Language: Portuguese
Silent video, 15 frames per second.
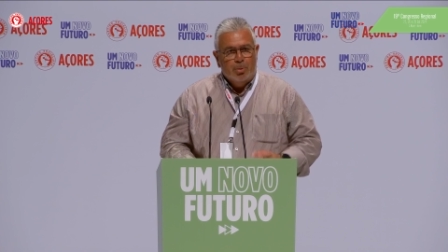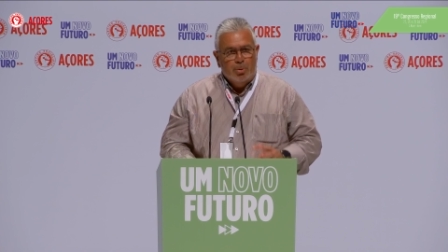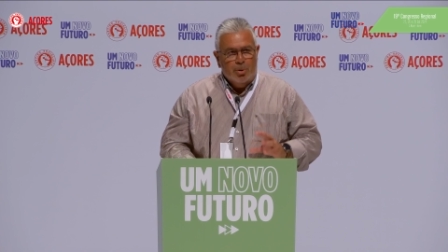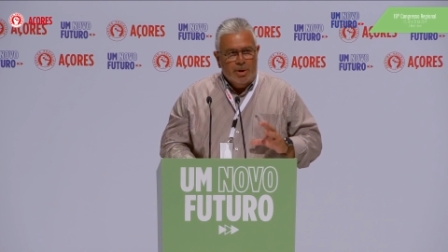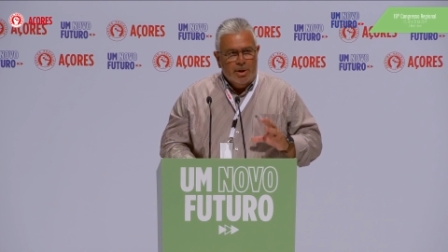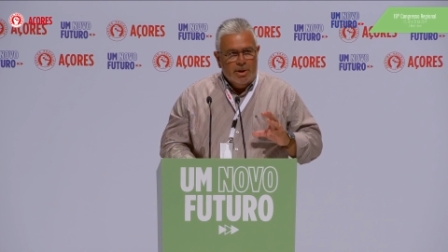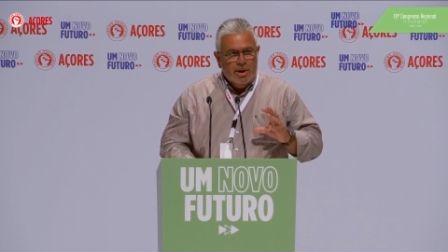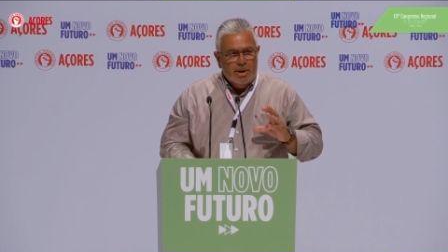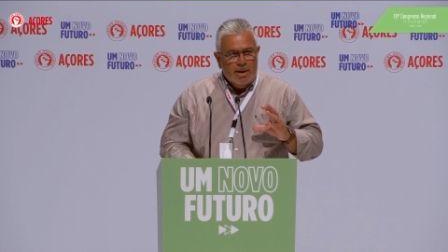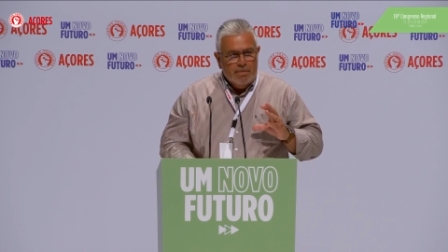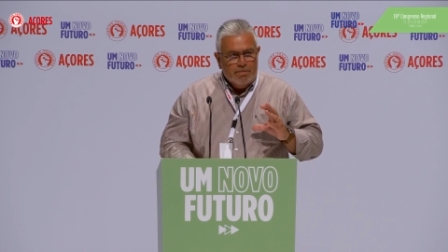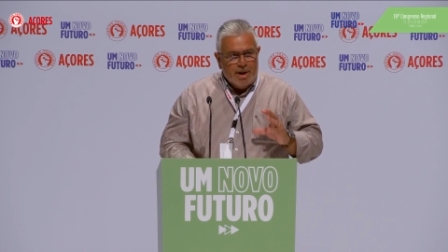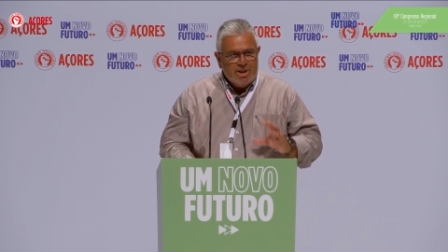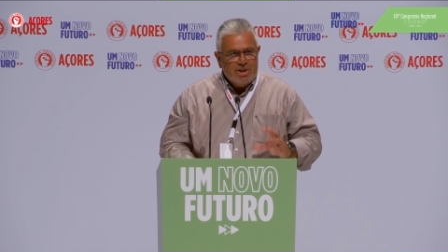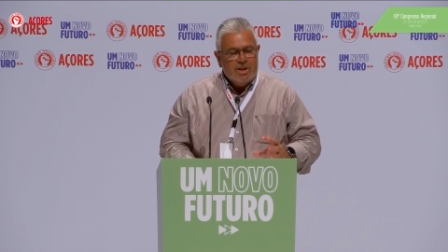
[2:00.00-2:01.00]
por
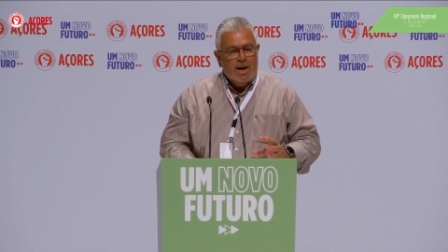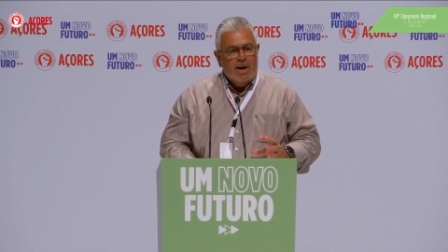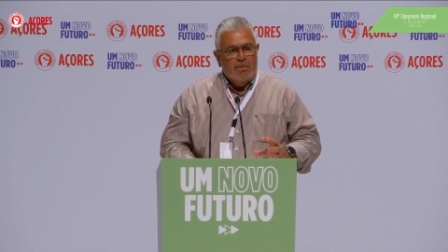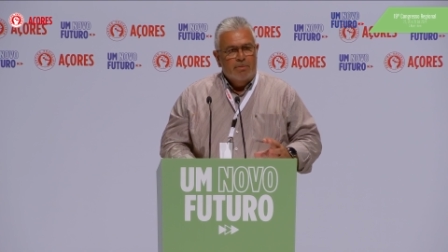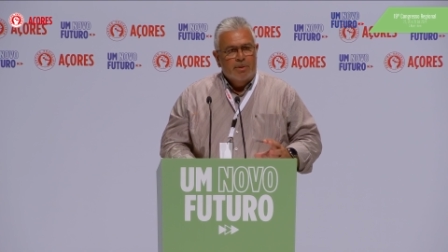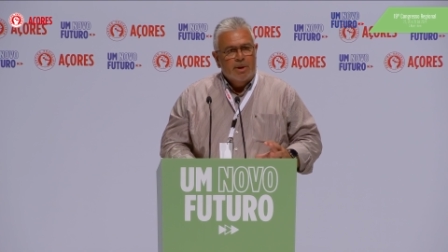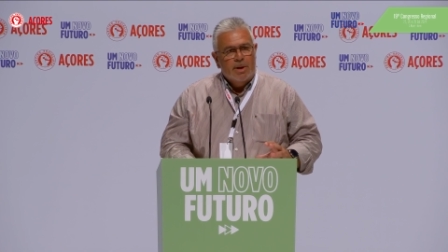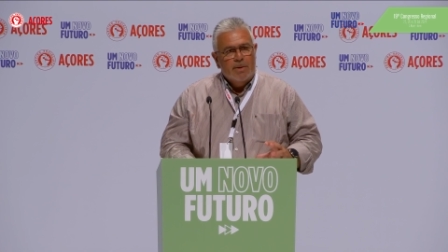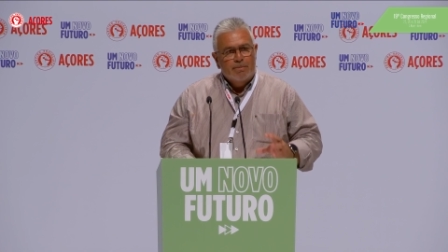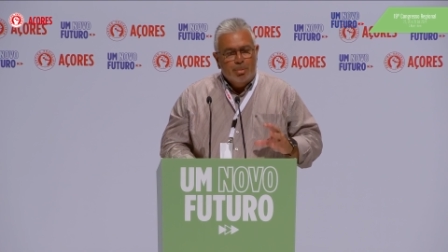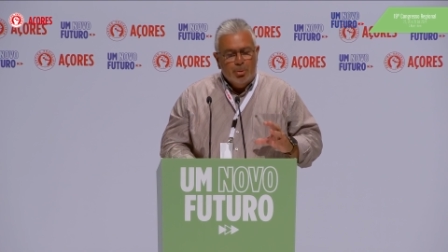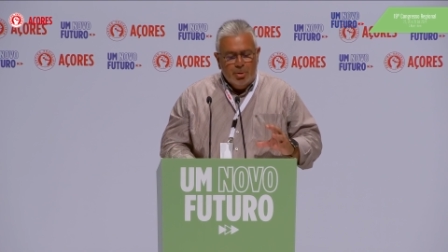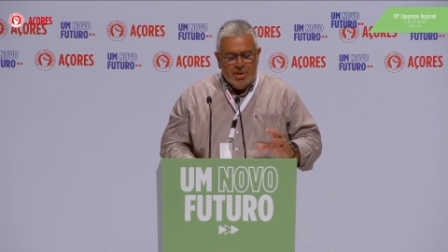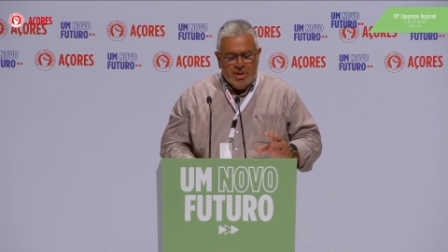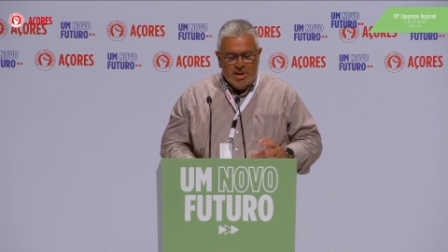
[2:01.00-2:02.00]
paixão,
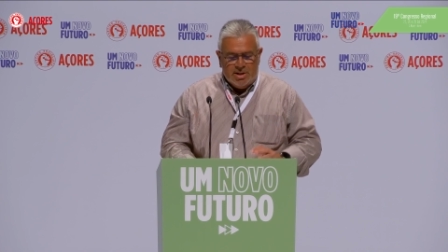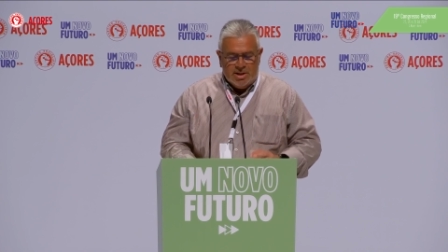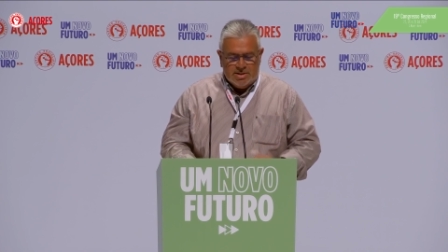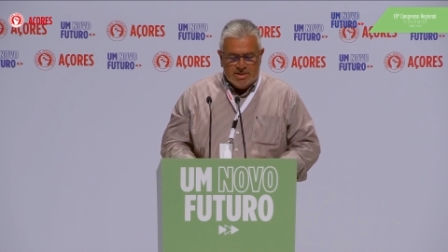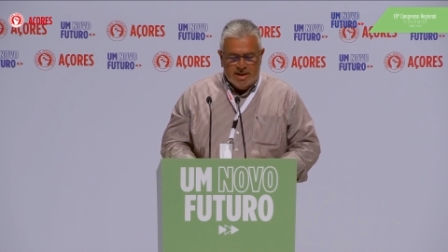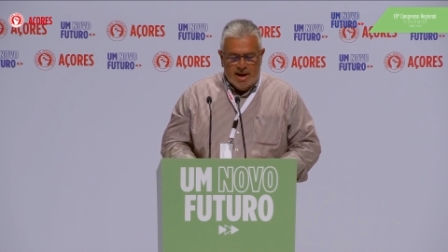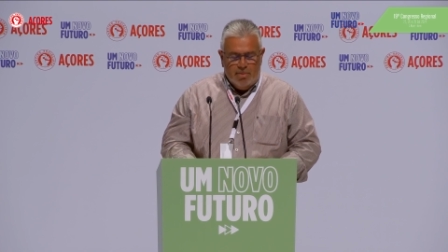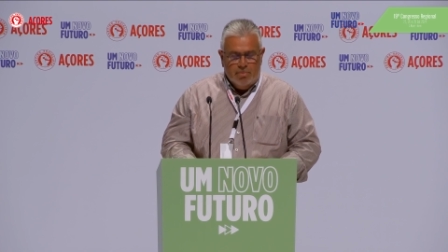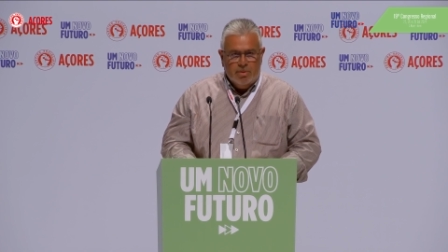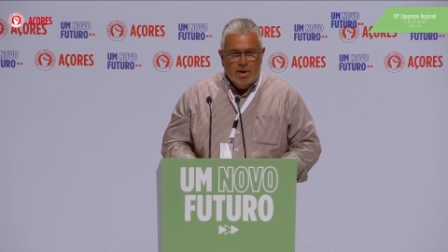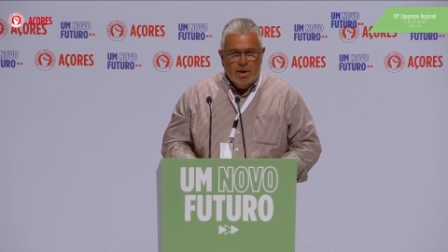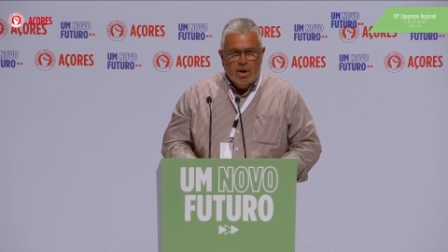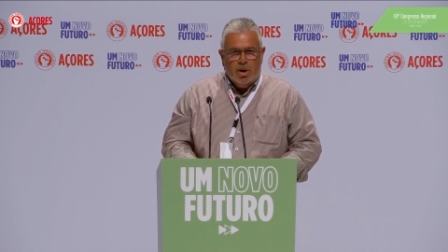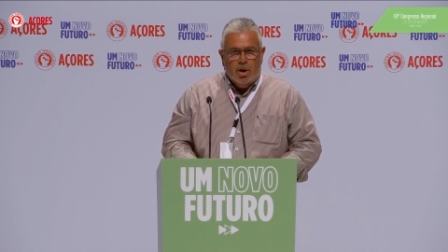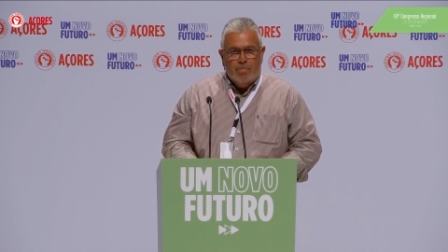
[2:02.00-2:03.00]
por dedicação
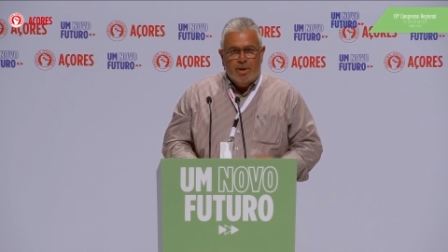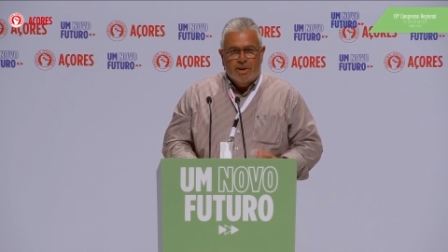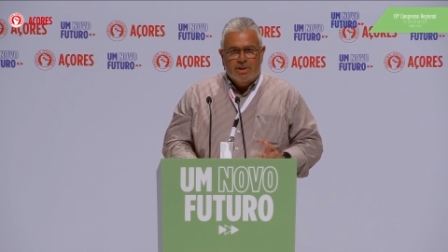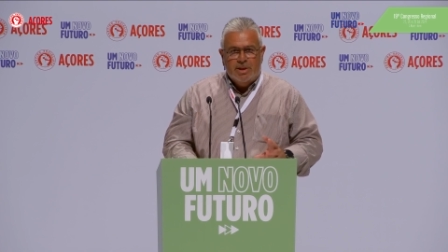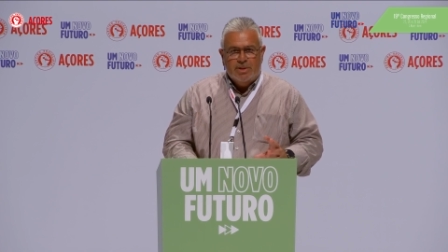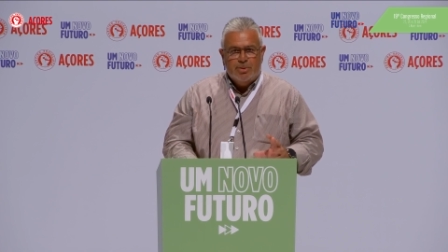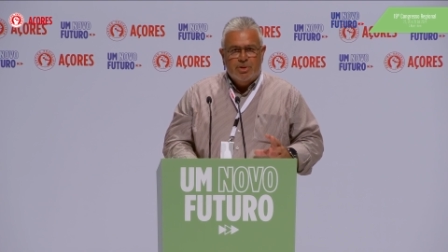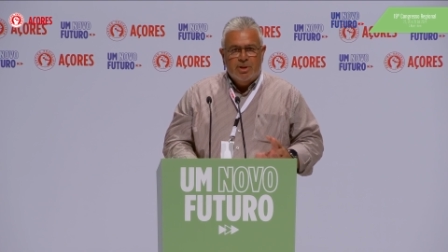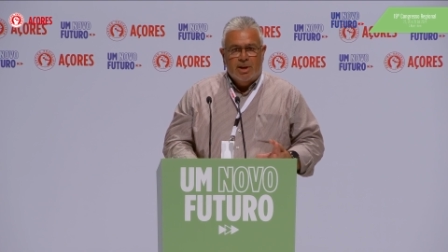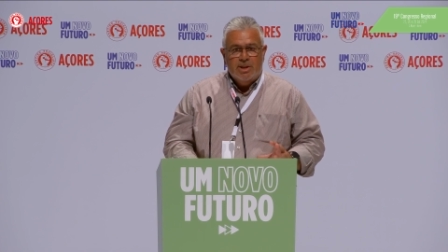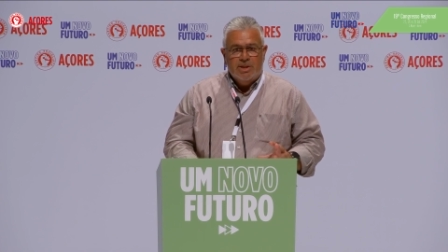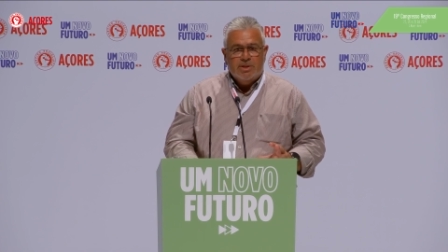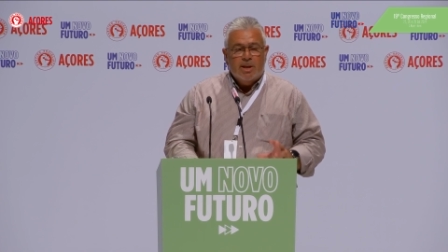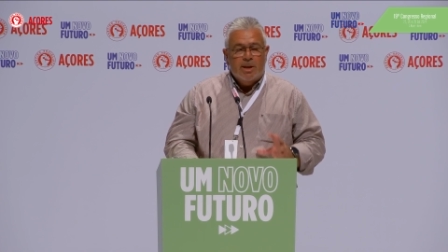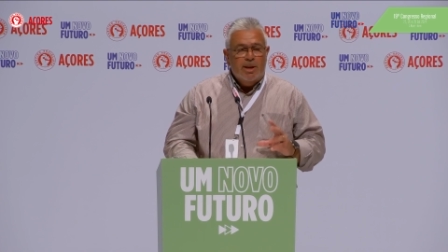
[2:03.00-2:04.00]
ao Partido
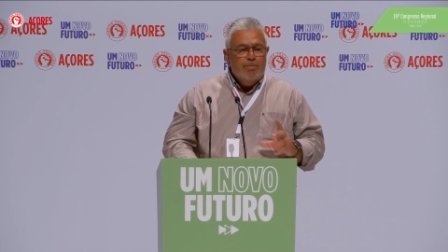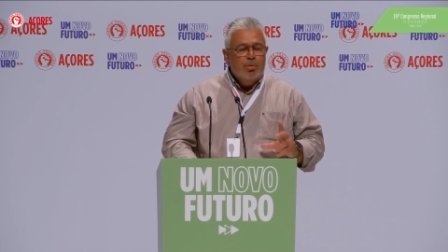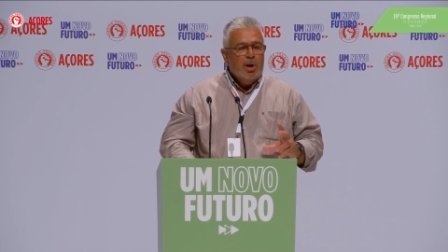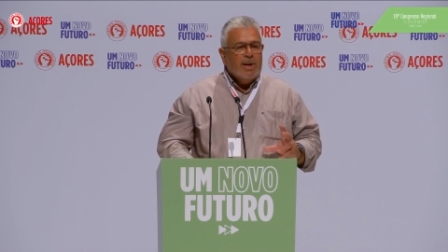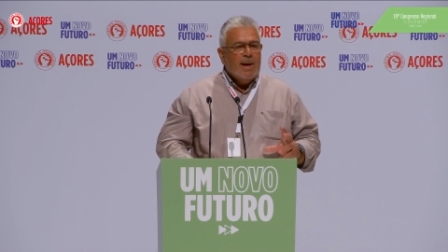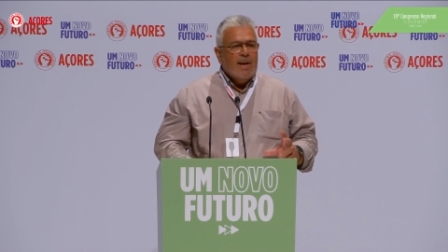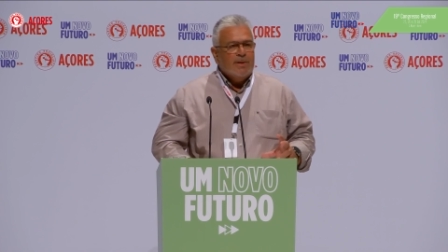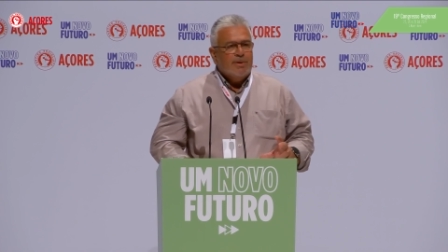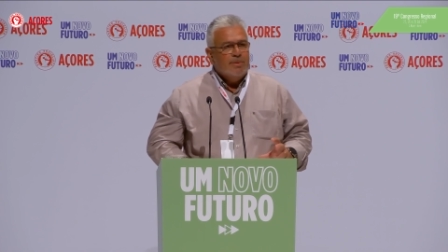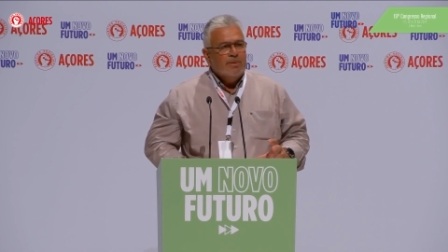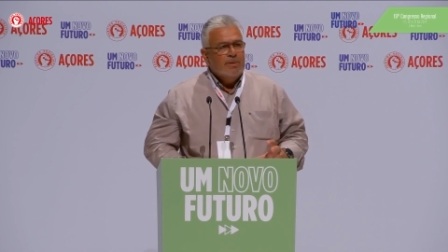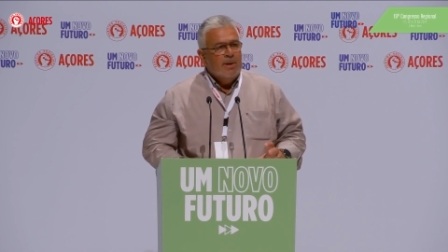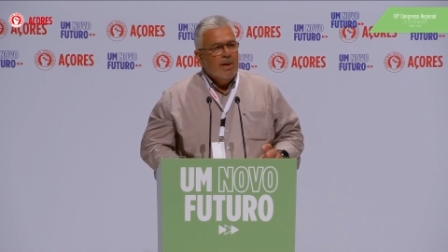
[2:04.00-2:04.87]
Socialista. E por acaso,